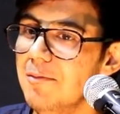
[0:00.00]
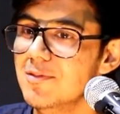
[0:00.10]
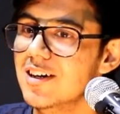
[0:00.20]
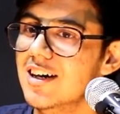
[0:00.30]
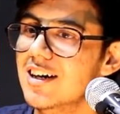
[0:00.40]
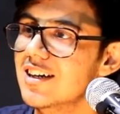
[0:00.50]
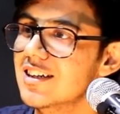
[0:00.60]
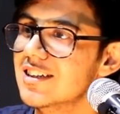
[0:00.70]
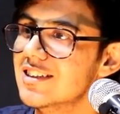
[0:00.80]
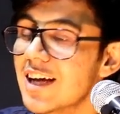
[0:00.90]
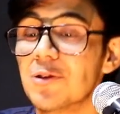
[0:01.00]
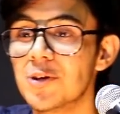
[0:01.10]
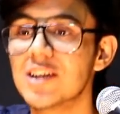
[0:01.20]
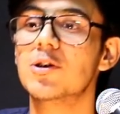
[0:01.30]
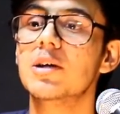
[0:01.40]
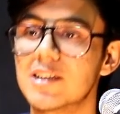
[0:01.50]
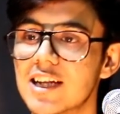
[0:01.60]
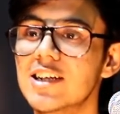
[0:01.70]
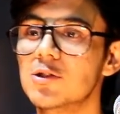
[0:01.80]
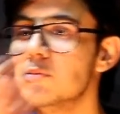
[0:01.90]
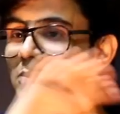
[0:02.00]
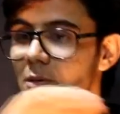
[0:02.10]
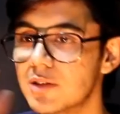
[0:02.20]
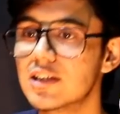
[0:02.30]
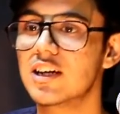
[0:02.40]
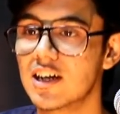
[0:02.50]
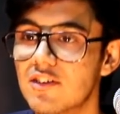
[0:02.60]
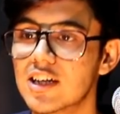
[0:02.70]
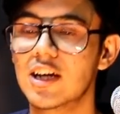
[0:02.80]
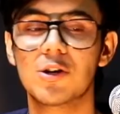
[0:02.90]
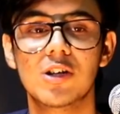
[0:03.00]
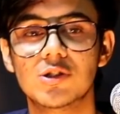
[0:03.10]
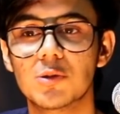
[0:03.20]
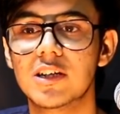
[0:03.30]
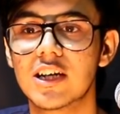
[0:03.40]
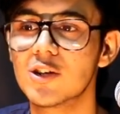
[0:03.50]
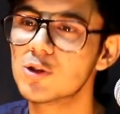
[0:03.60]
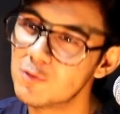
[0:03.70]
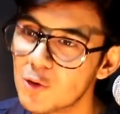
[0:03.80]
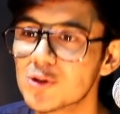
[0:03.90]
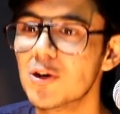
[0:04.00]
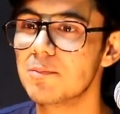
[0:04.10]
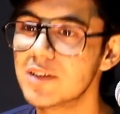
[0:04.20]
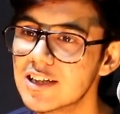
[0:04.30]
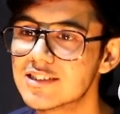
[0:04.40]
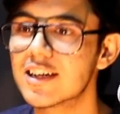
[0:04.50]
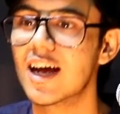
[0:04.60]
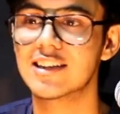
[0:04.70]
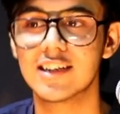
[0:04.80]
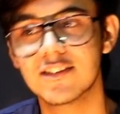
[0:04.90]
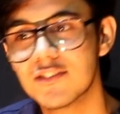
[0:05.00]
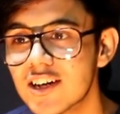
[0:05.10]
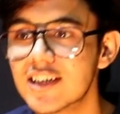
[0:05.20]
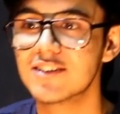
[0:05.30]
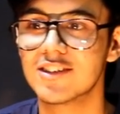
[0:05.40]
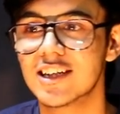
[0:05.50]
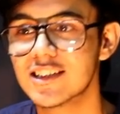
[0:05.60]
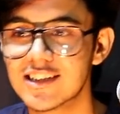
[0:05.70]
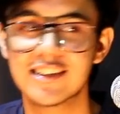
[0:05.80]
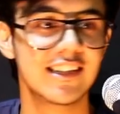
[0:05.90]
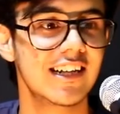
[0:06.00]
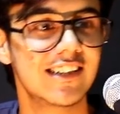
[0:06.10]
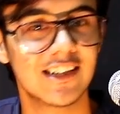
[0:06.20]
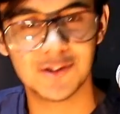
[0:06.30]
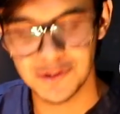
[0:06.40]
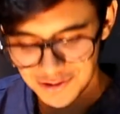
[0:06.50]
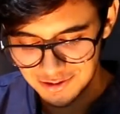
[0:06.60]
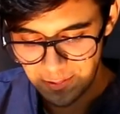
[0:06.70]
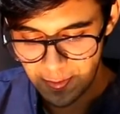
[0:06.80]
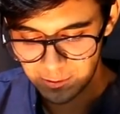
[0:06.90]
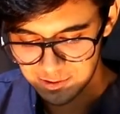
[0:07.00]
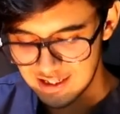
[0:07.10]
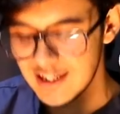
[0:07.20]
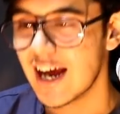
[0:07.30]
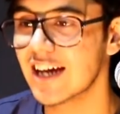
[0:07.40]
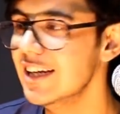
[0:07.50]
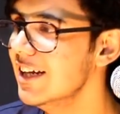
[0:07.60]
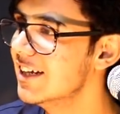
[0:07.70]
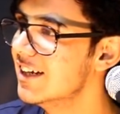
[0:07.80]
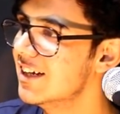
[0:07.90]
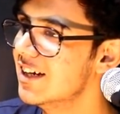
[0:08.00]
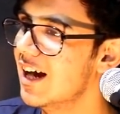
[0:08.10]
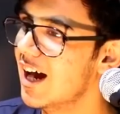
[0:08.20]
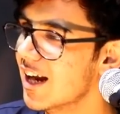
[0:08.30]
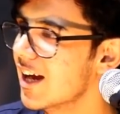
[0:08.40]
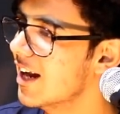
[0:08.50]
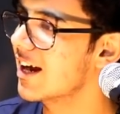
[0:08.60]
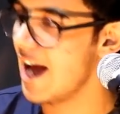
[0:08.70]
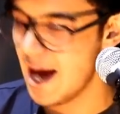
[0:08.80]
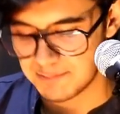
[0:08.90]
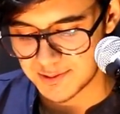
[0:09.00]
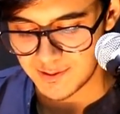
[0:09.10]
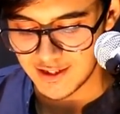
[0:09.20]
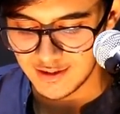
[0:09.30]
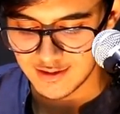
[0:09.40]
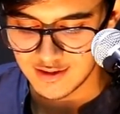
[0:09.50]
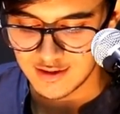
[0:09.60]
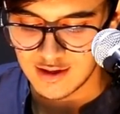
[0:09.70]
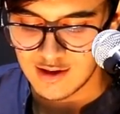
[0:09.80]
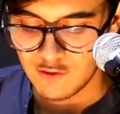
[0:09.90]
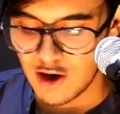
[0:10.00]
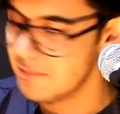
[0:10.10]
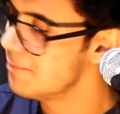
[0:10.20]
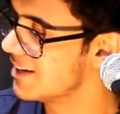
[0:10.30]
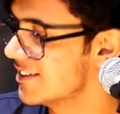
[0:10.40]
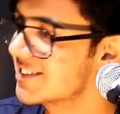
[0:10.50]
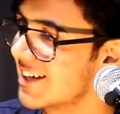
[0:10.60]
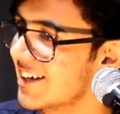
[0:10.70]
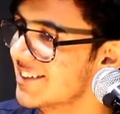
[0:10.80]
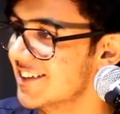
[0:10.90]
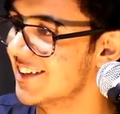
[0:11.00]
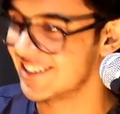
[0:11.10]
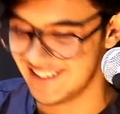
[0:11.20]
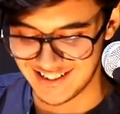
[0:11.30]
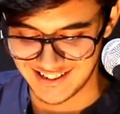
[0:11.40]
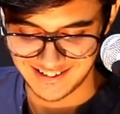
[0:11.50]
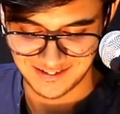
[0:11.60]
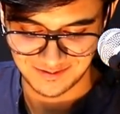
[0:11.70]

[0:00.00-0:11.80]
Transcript: अब यार उन्हें थोड़ी पता है कि तुम अभी रिकवर कर रहे हो जो भी कर रहे हो तो वो तो अपनी शरारतें फ्लर्टिंग वर्टिंग चलती रहती है तो उसके लिए है कि अलग अलग ऐप्स पे वो हमें मैसेज करके सताते हैं